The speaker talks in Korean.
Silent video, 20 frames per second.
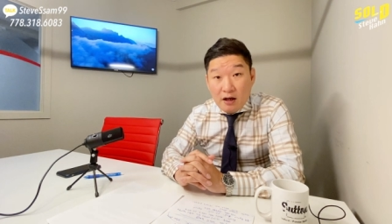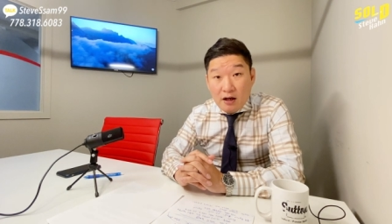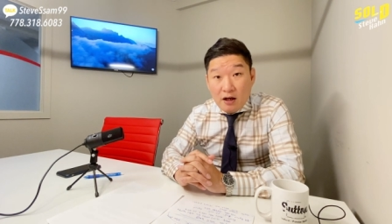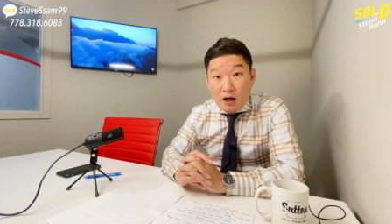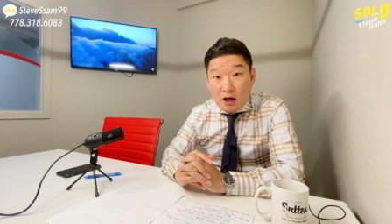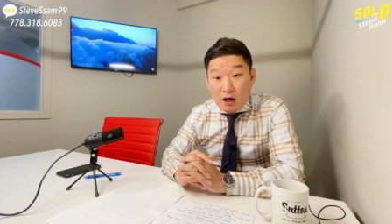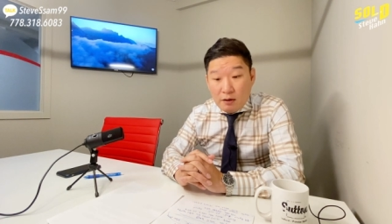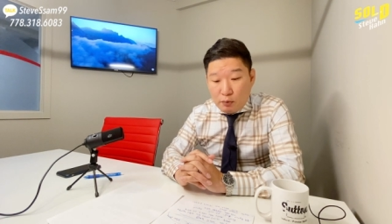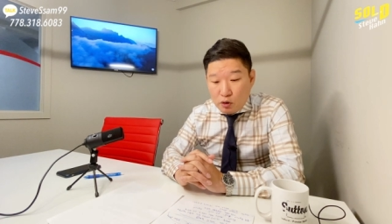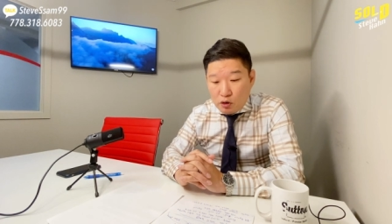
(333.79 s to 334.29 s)

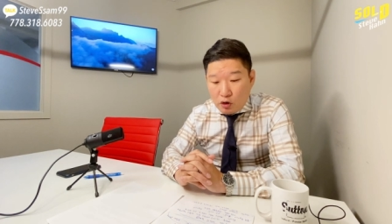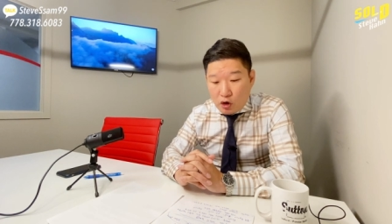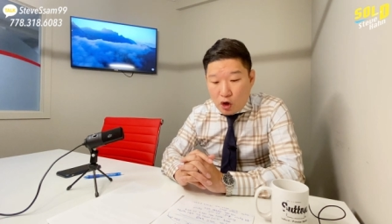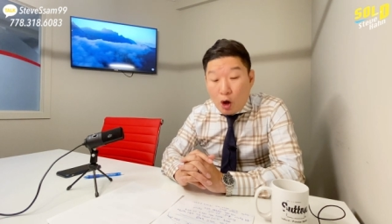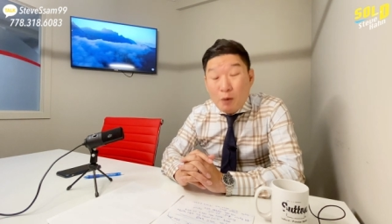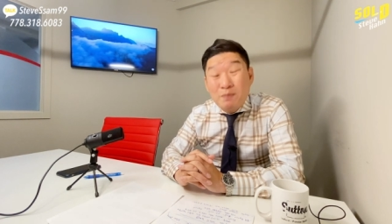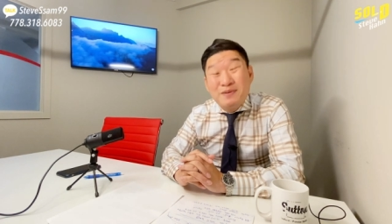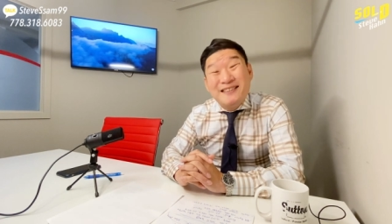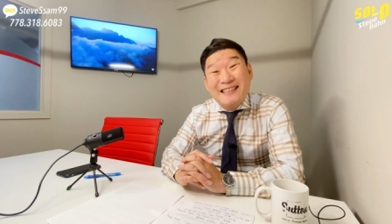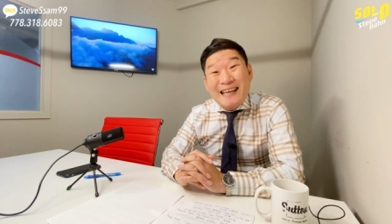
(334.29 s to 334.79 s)
어, 보통
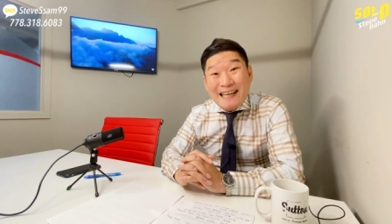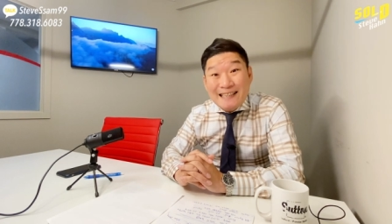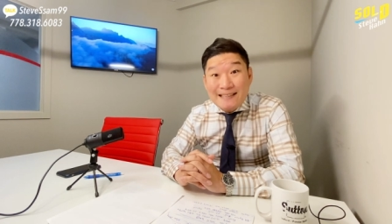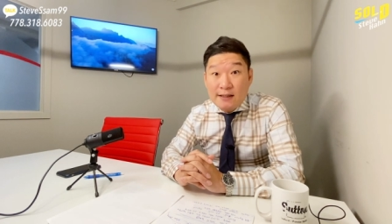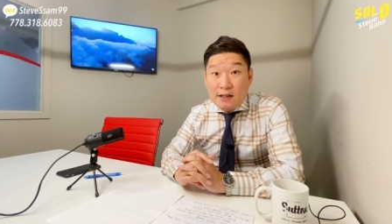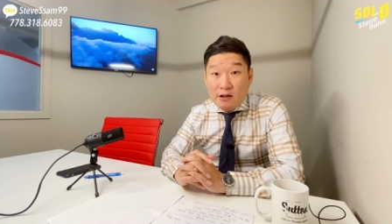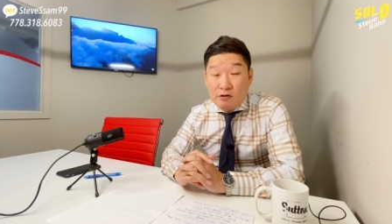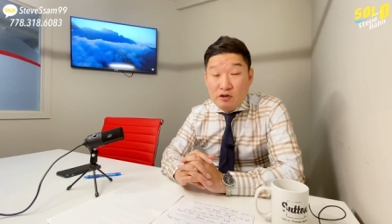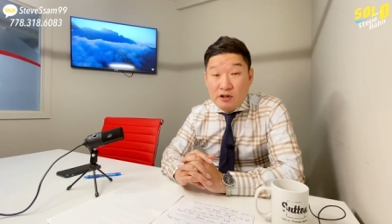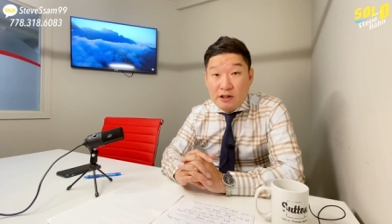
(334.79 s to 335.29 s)

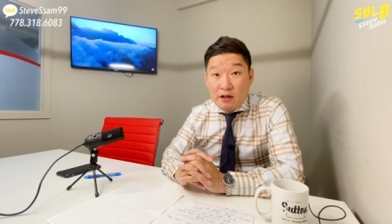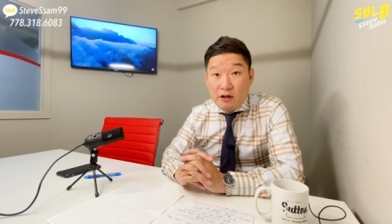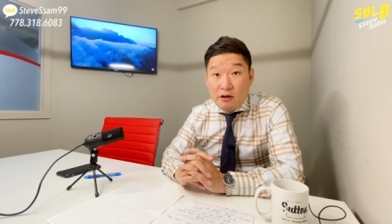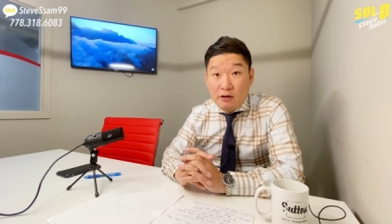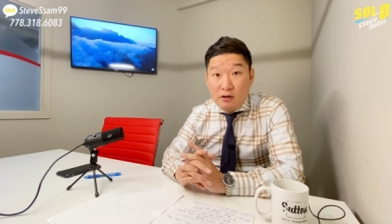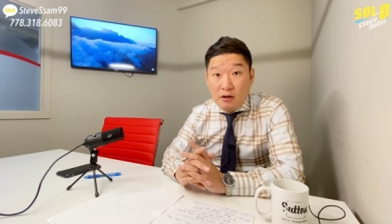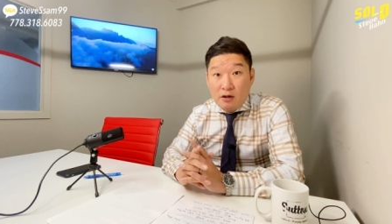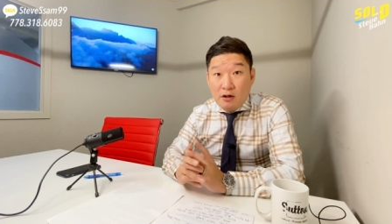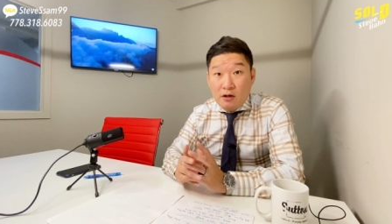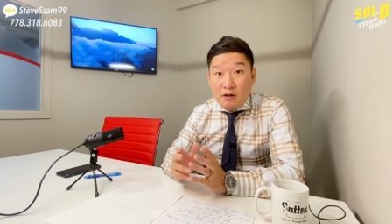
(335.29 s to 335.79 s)
업사이즈라고 그러잖아요.
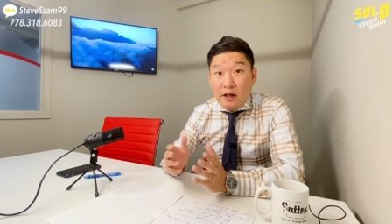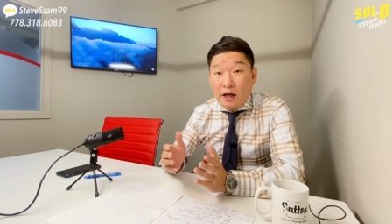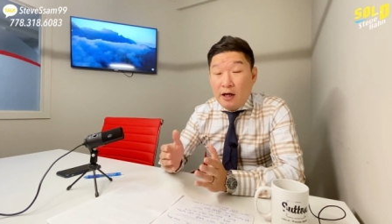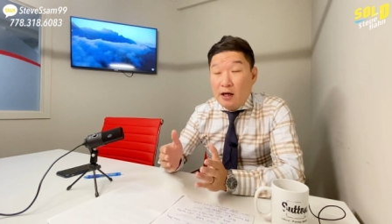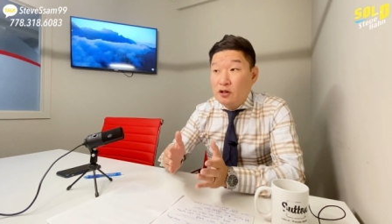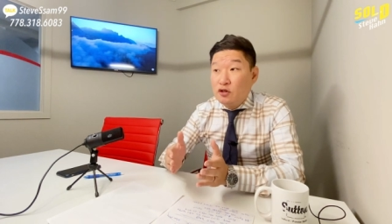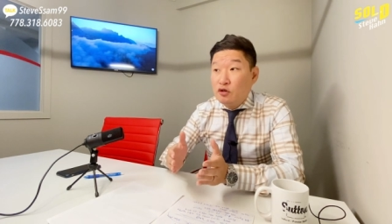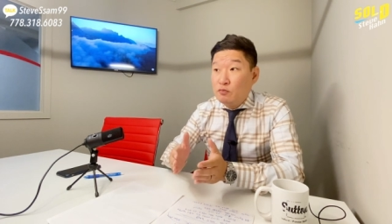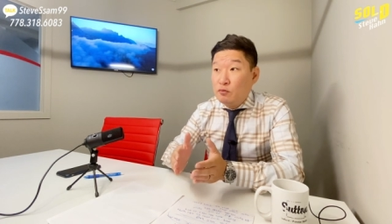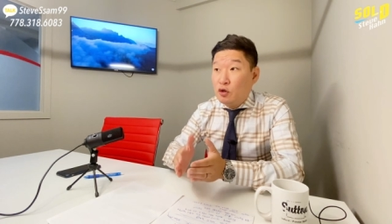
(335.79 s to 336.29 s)

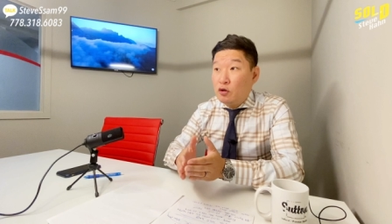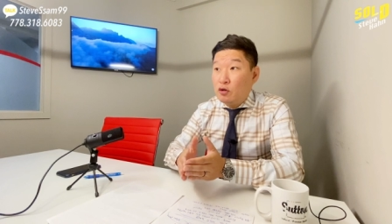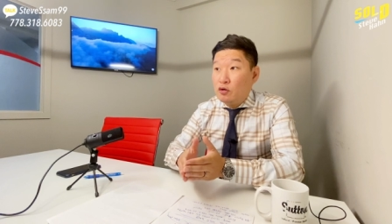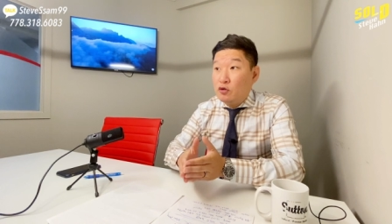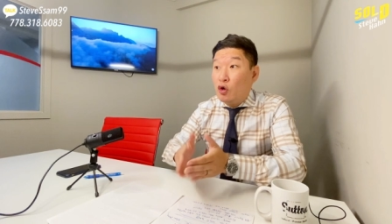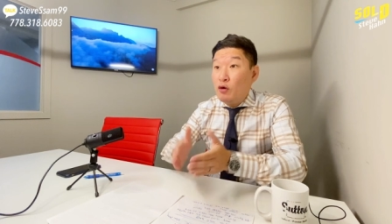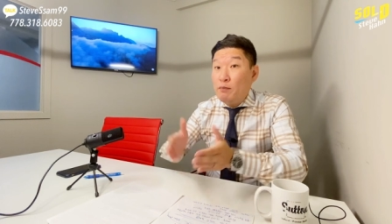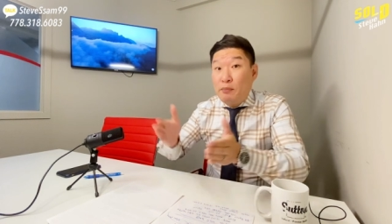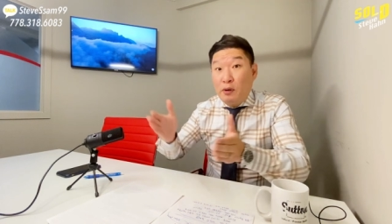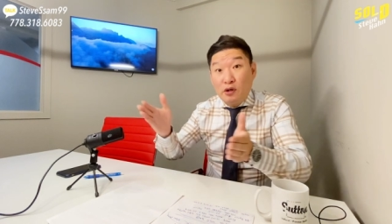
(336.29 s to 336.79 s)
내가 좀 더
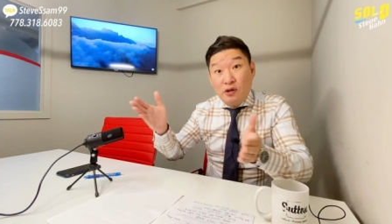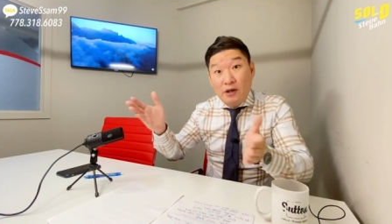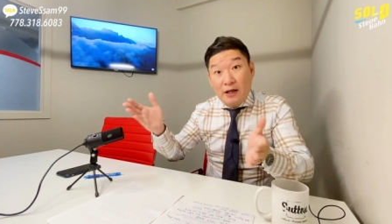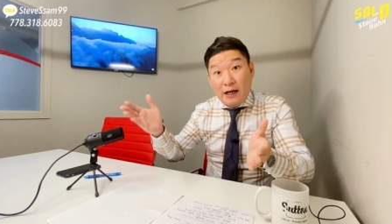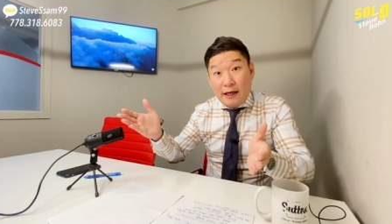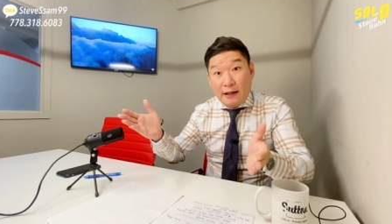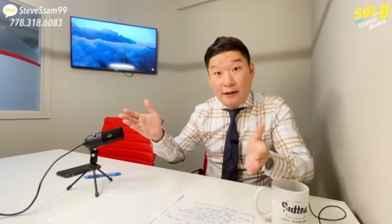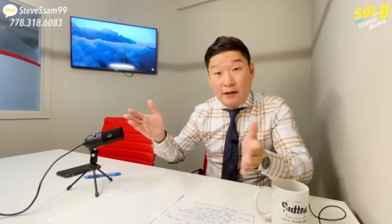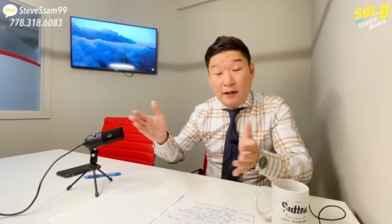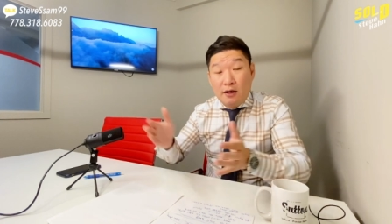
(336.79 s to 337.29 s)
넓혀서
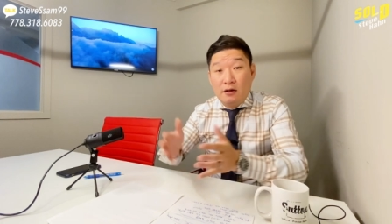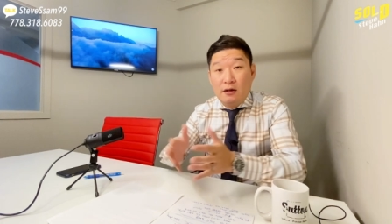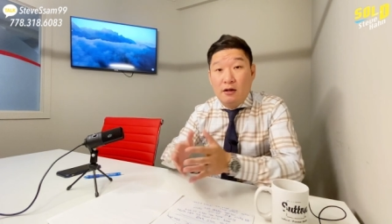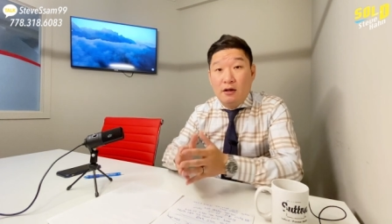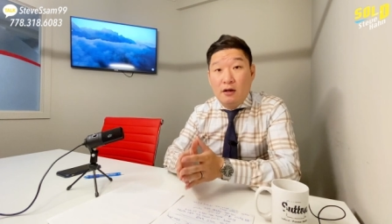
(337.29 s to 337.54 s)
가겠다.